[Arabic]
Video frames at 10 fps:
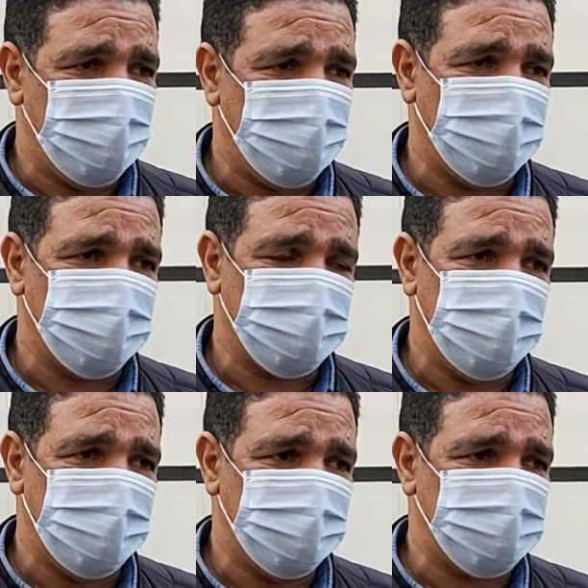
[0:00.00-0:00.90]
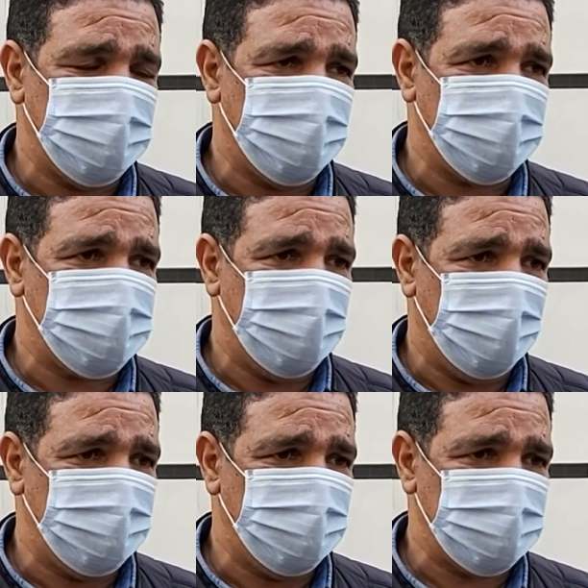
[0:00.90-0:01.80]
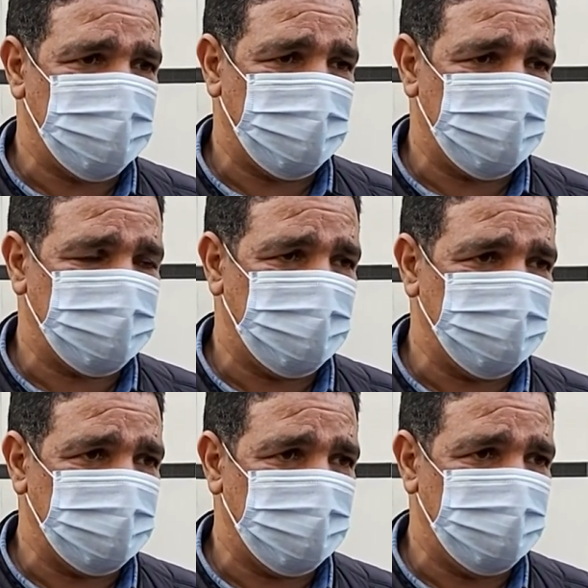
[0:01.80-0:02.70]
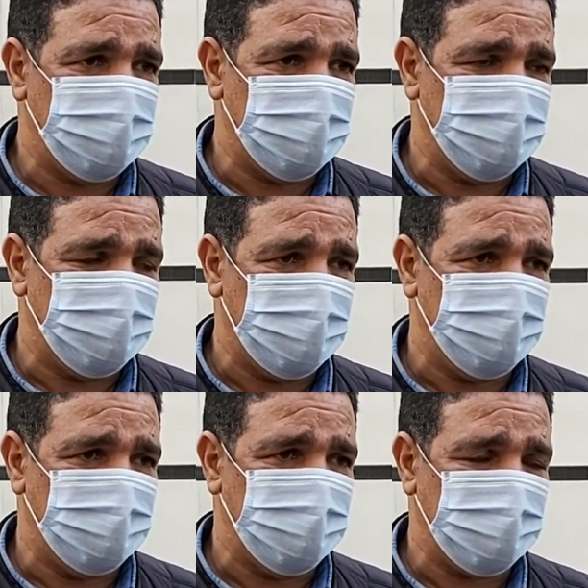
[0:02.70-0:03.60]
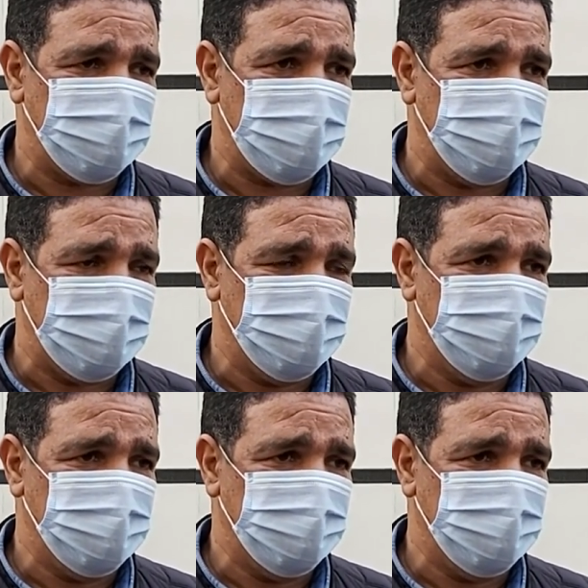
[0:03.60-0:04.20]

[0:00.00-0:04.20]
ونتمنى نتمنى هذا الشيء يعم ماشي غير الدار البيضاء المغرب كامل